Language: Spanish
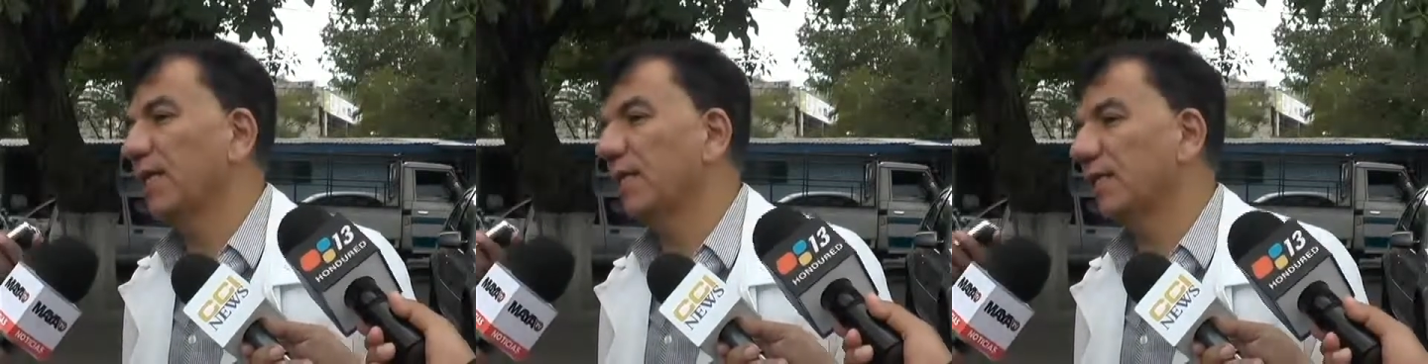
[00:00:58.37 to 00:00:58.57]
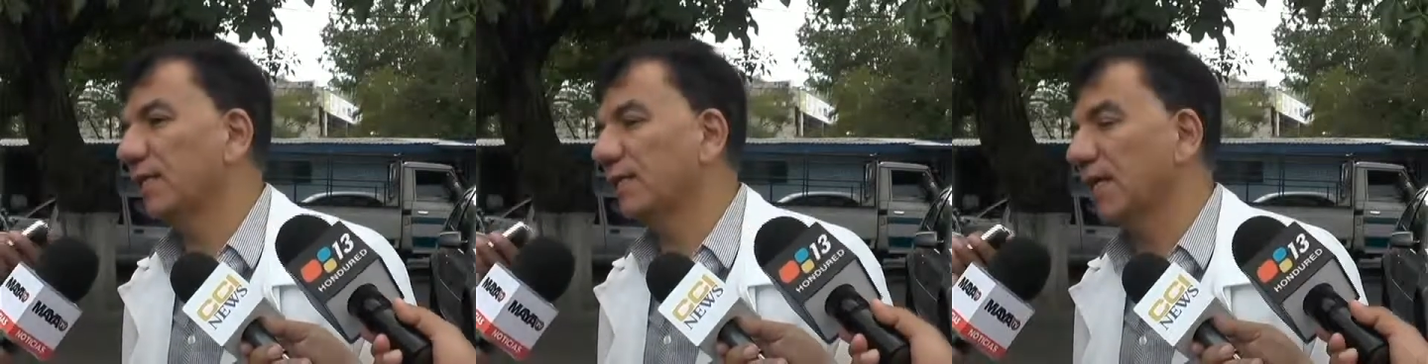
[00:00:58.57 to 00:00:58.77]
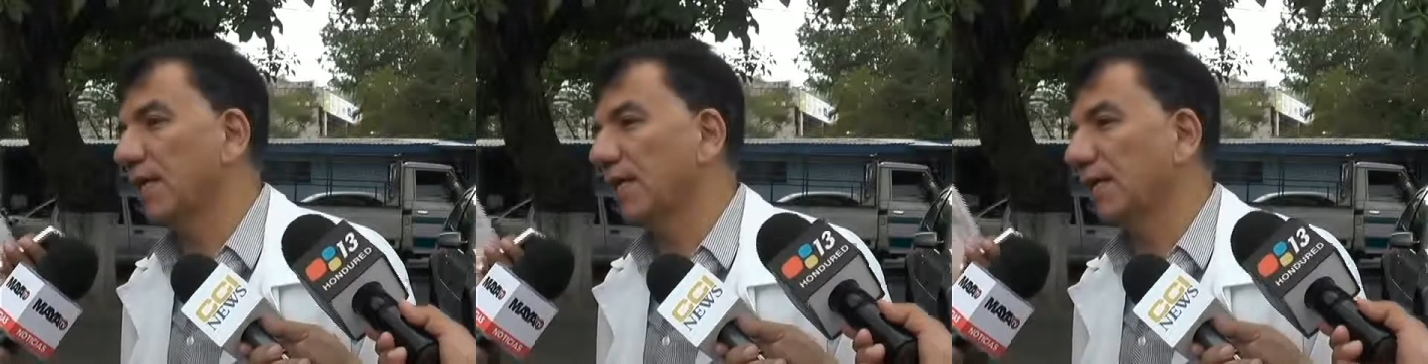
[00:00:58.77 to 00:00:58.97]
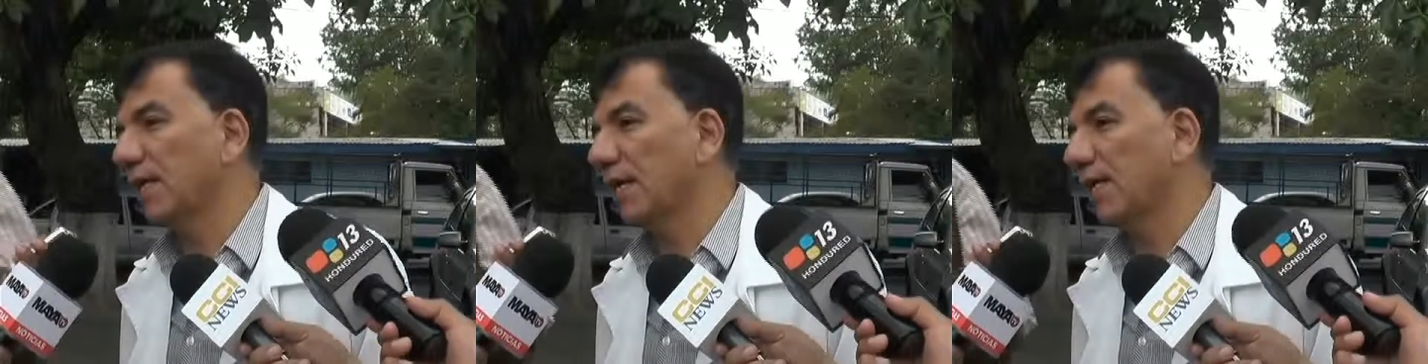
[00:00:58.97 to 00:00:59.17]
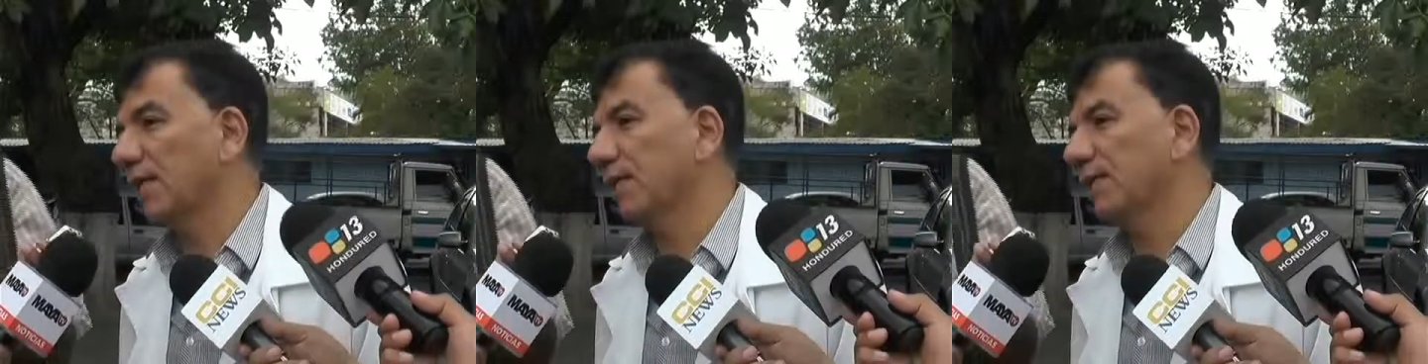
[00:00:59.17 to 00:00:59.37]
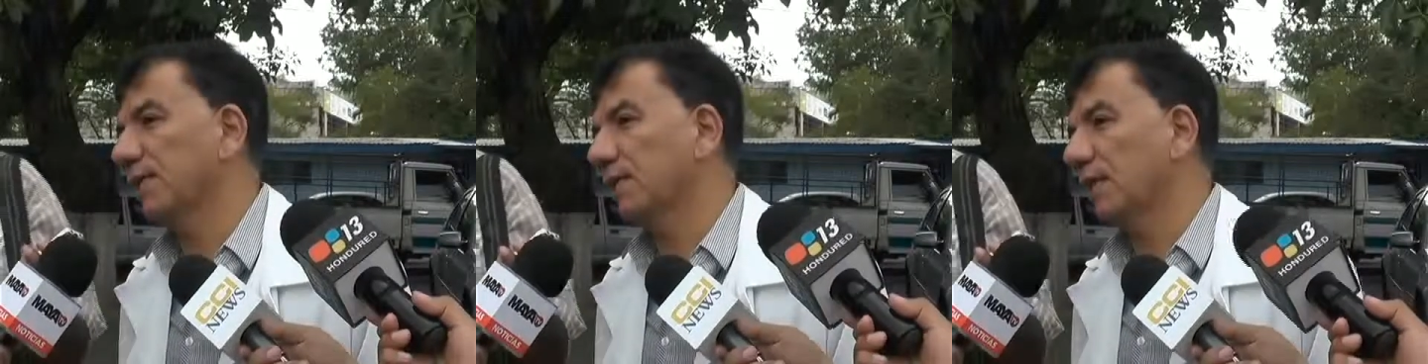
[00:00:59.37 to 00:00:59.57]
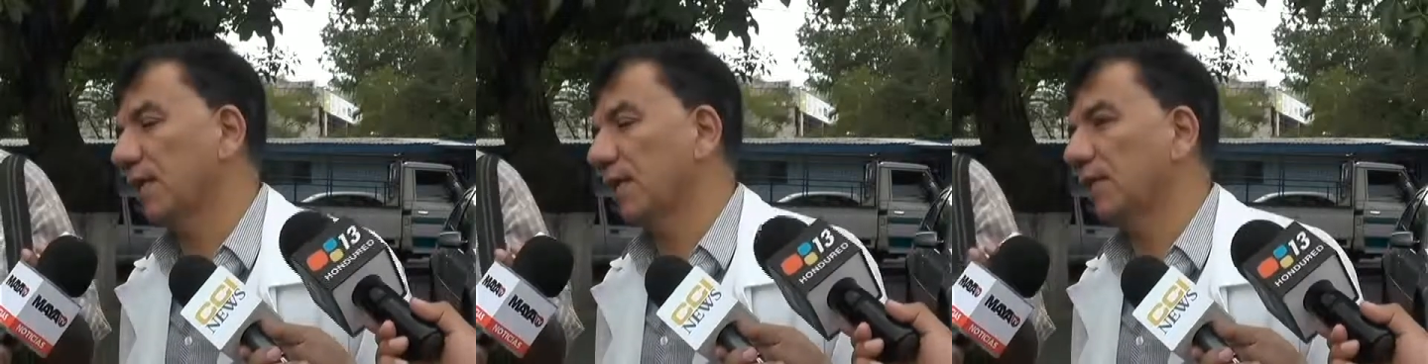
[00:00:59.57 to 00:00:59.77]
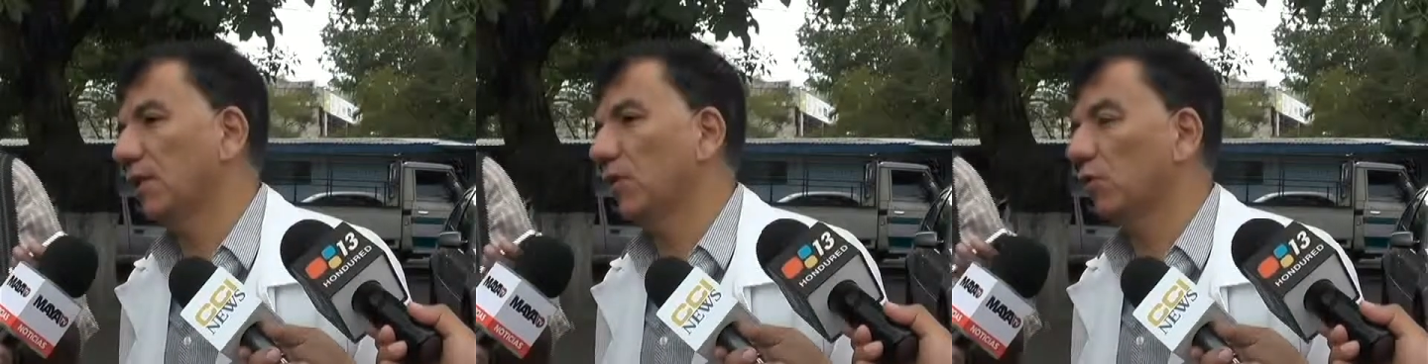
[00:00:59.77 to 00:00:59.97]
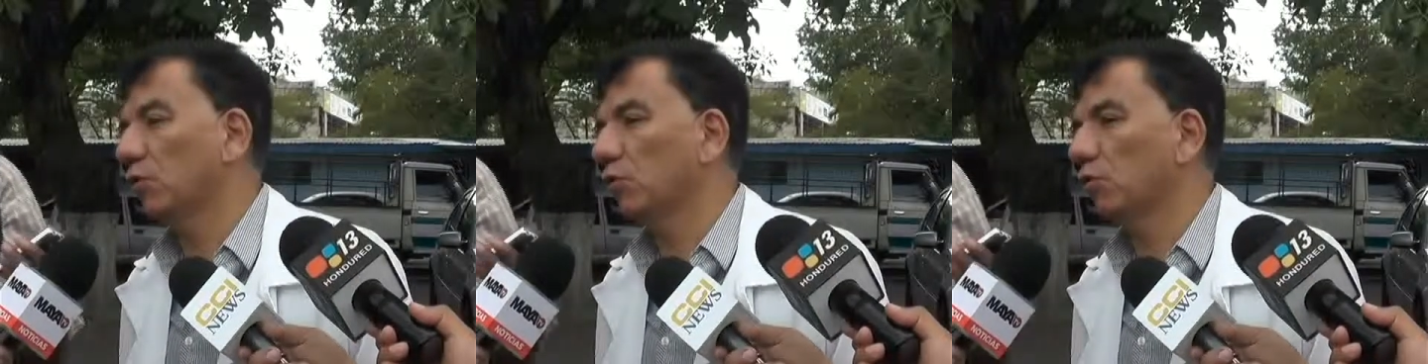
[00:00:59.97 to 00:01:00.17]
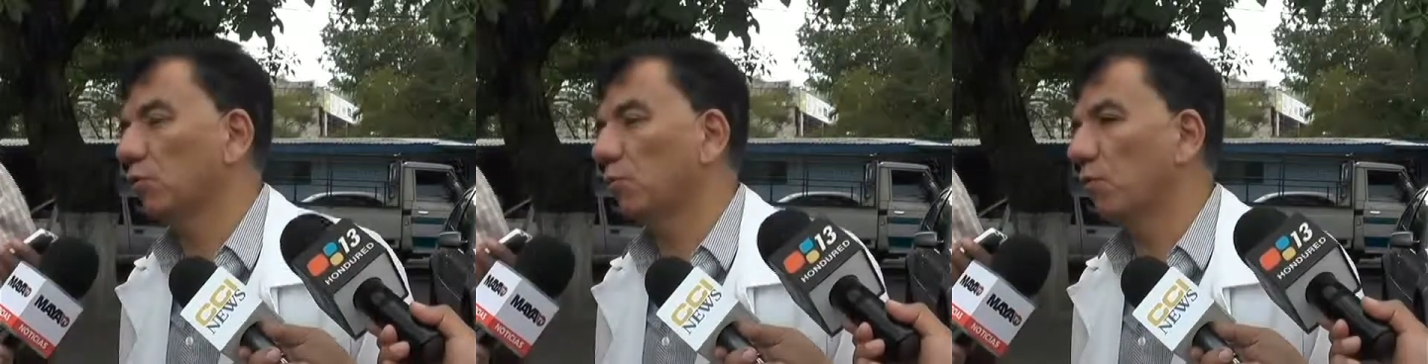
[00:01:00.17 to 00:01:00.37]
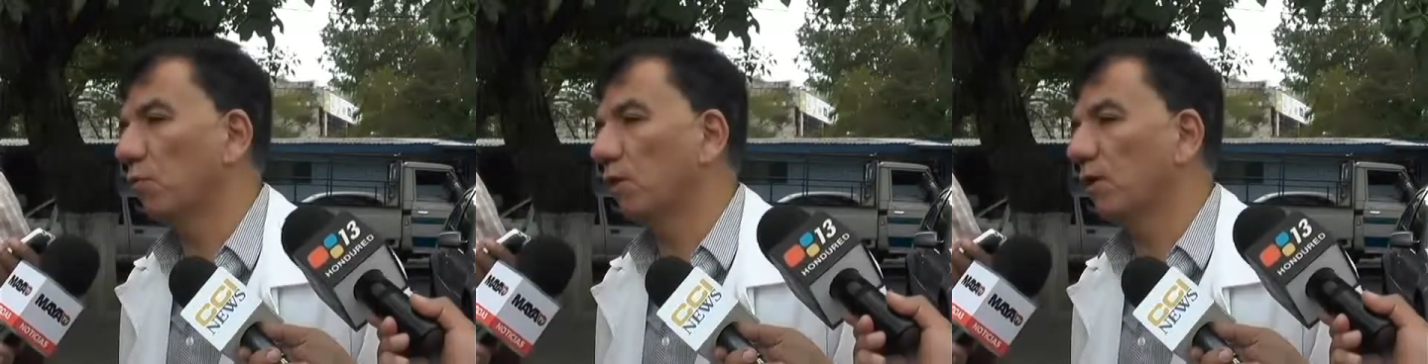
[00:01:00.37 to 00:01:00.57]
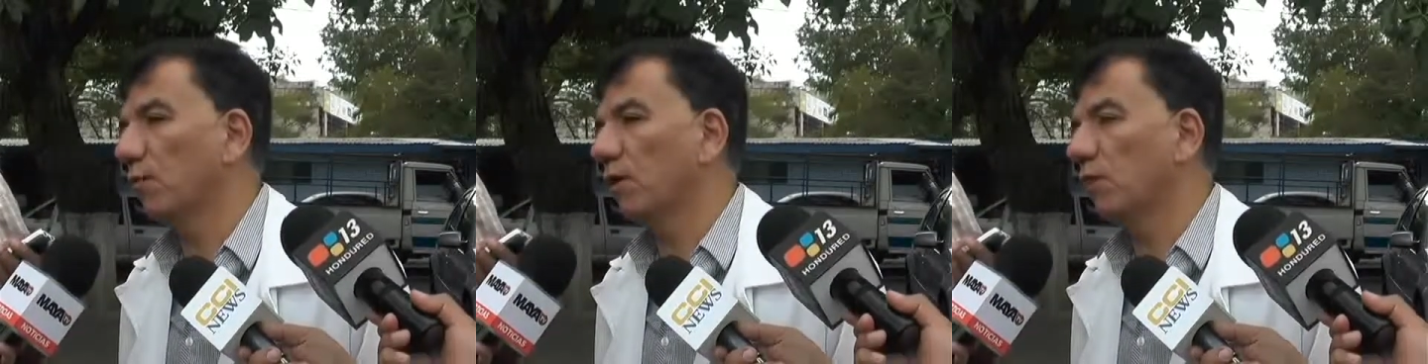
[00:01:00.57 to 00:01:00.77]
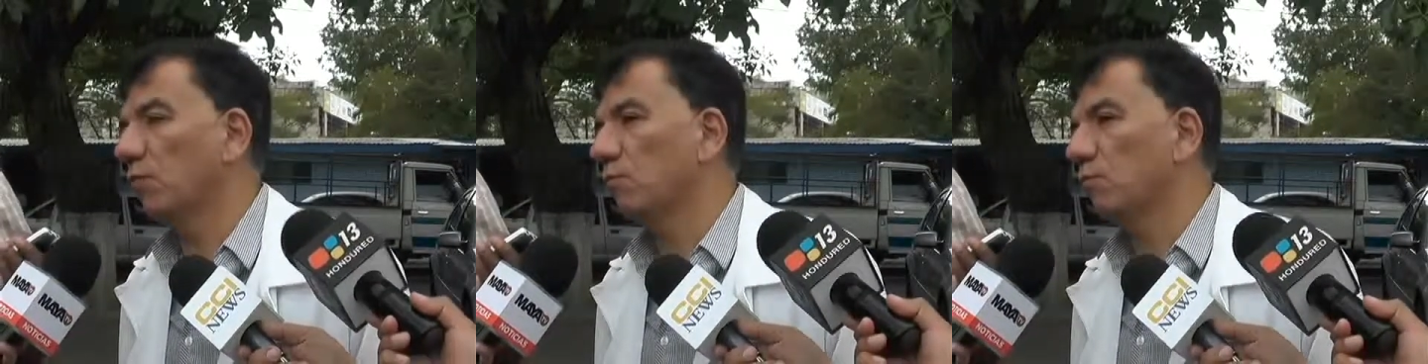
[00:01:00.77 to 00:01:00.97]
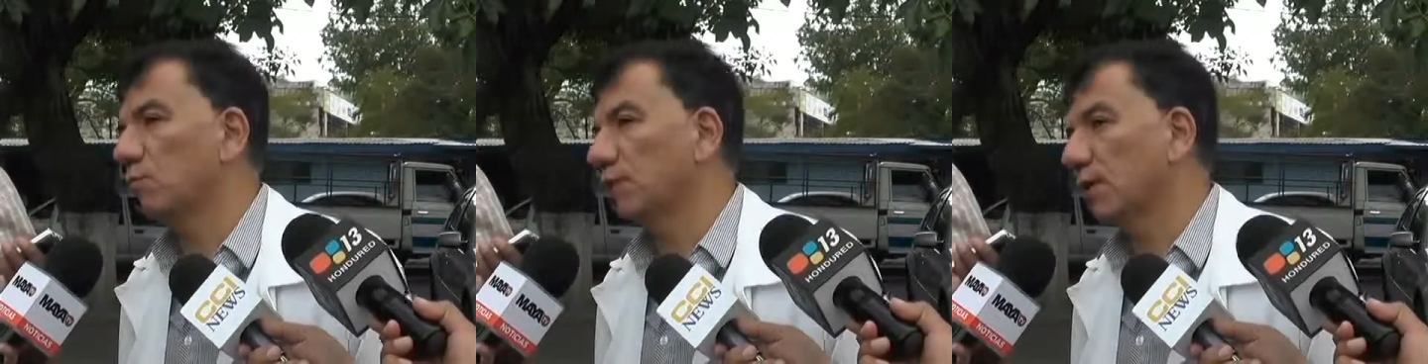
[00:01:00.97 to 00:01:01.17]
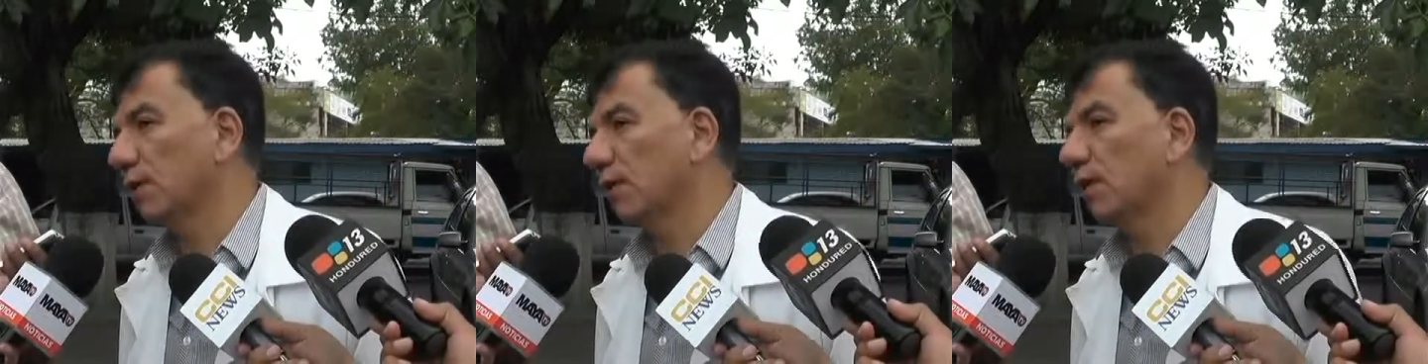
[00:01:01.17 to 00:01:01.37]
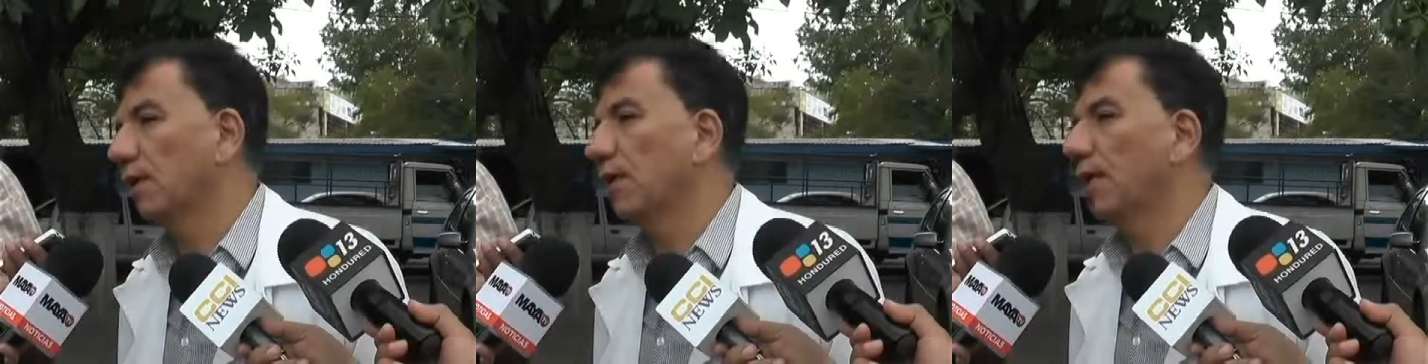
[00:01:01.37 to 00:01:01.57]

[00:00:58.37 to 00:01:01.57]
es descartar que se trate de otro problema como ser